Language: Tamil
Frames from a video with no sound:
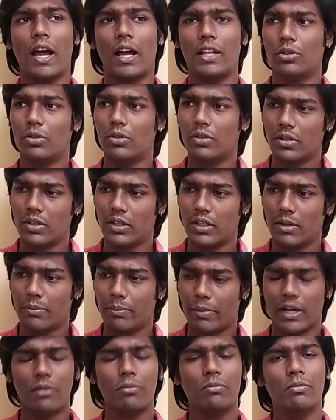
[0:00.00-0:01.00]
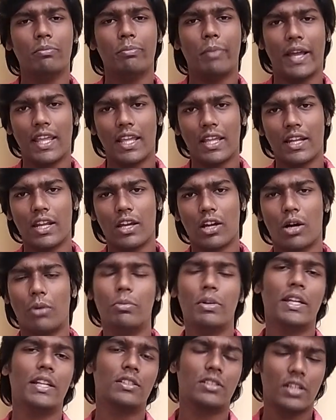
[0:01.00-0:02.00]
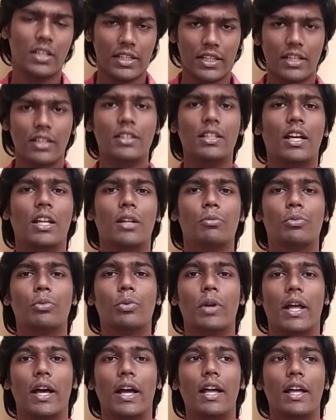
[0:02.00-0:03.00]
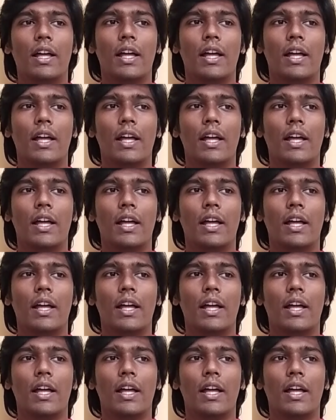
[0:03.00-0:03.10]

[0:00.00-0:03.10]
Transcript: அந்த ஒரு படம் பயங்கர காம்ப்ளிகேஷனாக இருந்தாலும் கூட